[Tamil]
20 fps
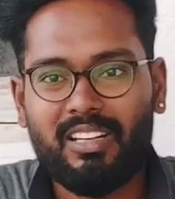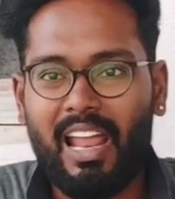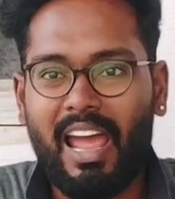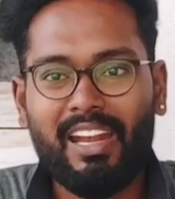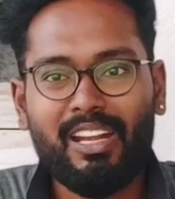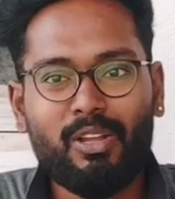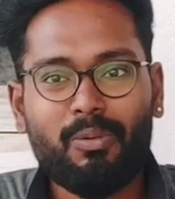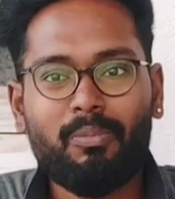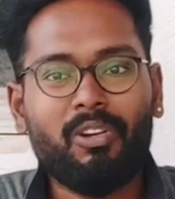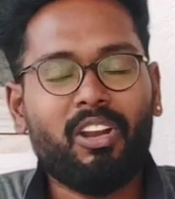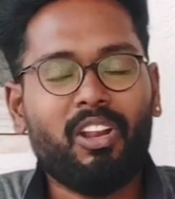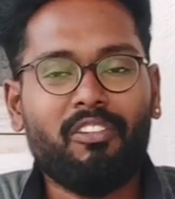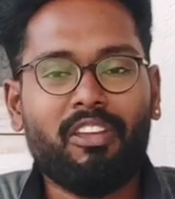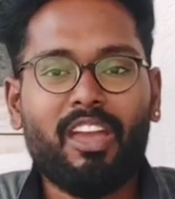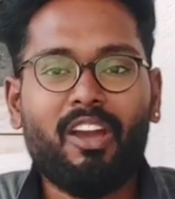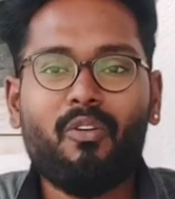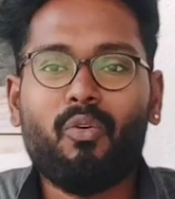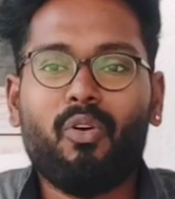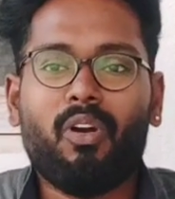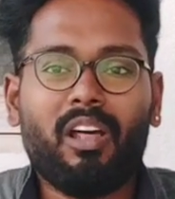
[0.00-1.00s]
டயட்டையும்
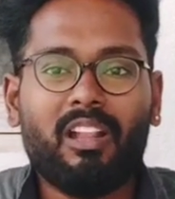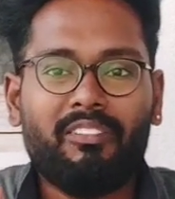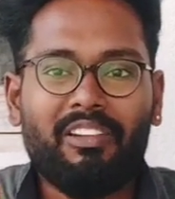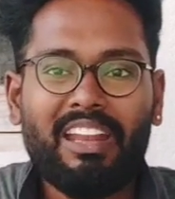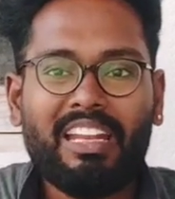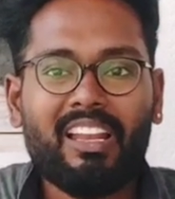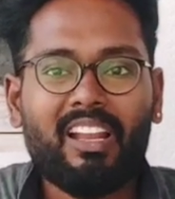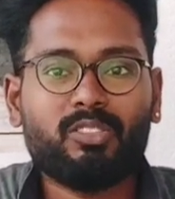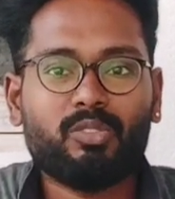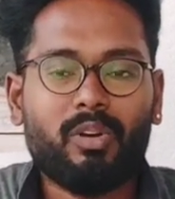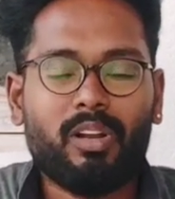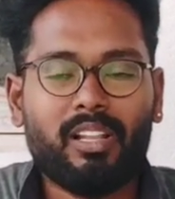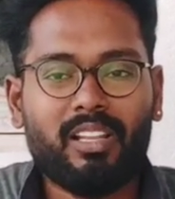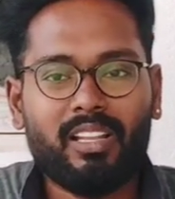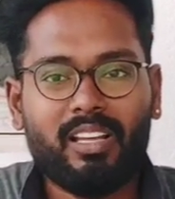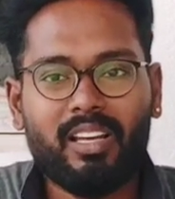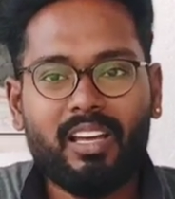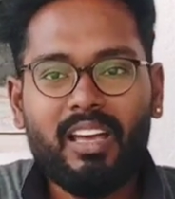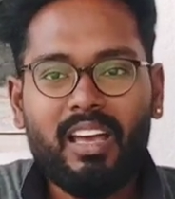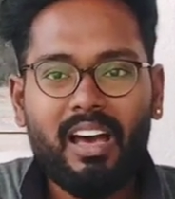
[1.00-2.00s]
விட்டுருவீங்க உங்களோட வெயிட் லாஸோட
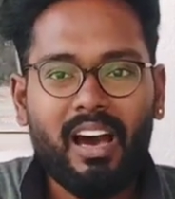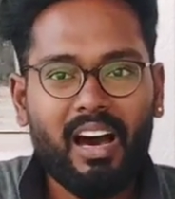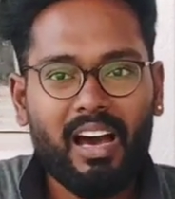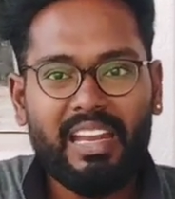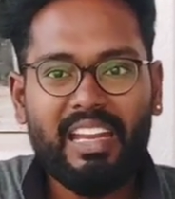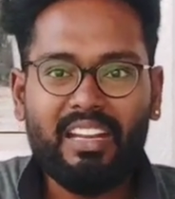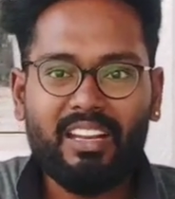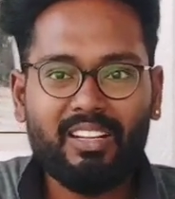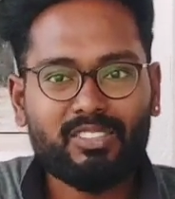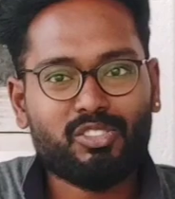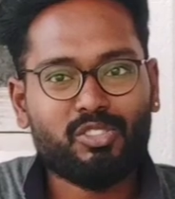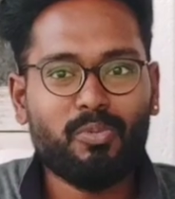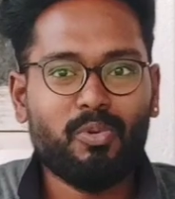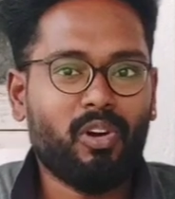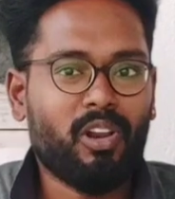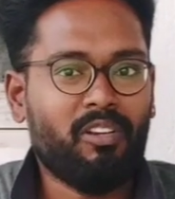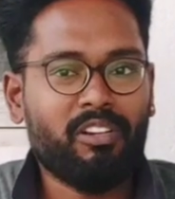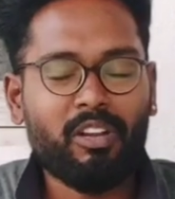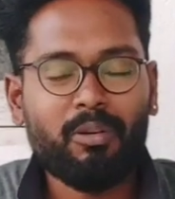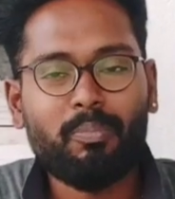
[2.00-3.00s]
அந்த இன்ட்ரெஸ்ட்டும்
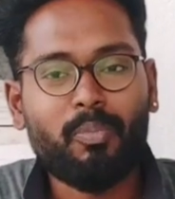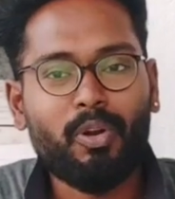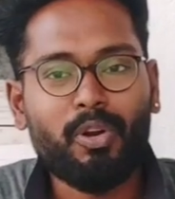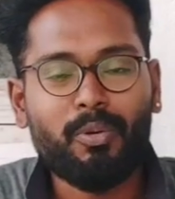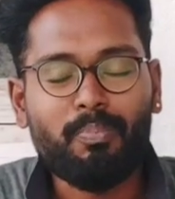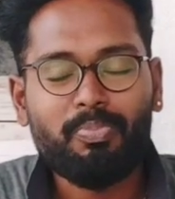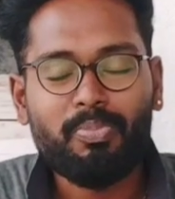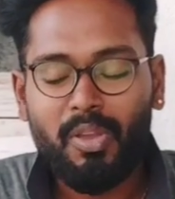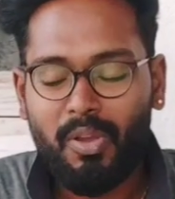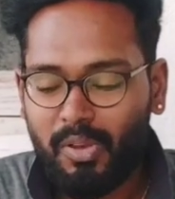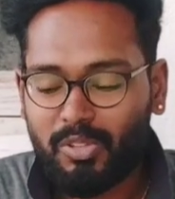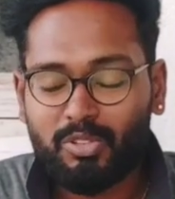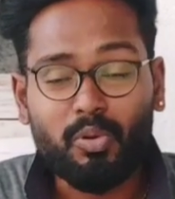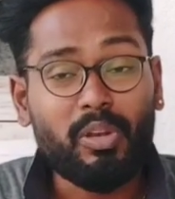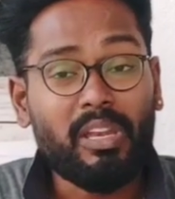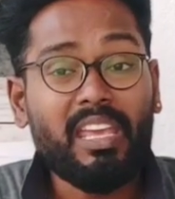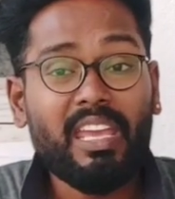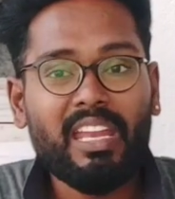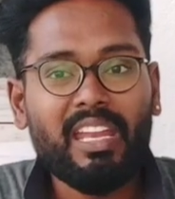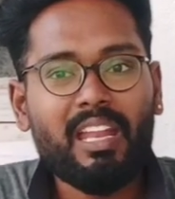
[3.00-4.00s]
உங்களை விட்டு போயிடும் ஸோ
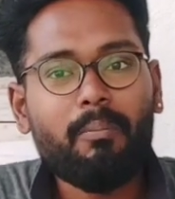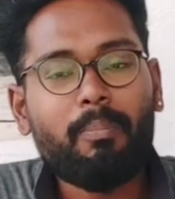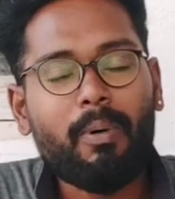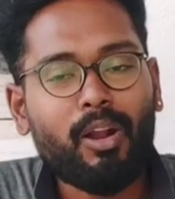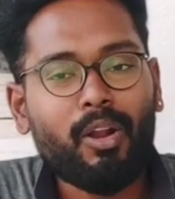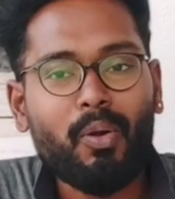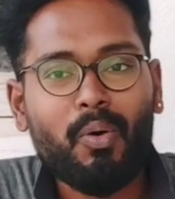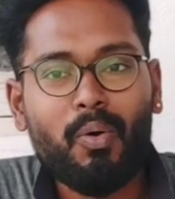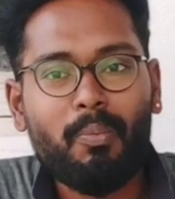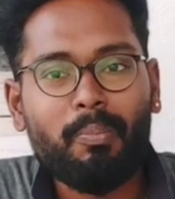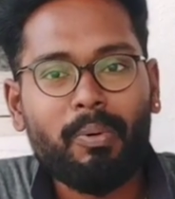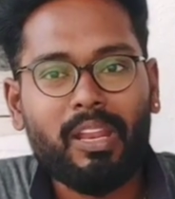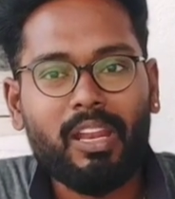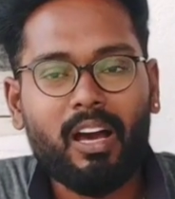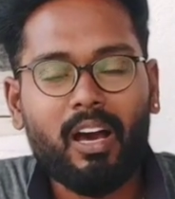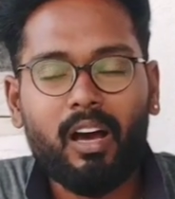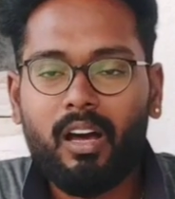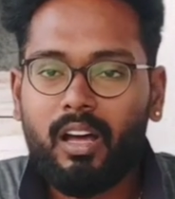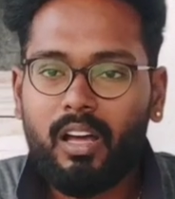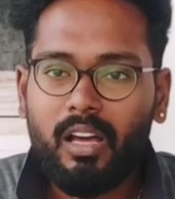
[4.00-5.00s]
நீங்க என்ன பண்ணணும்
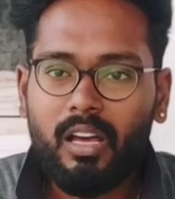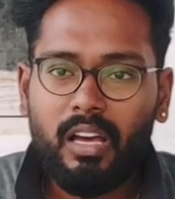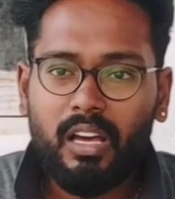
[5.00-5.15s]
அப்படின்னா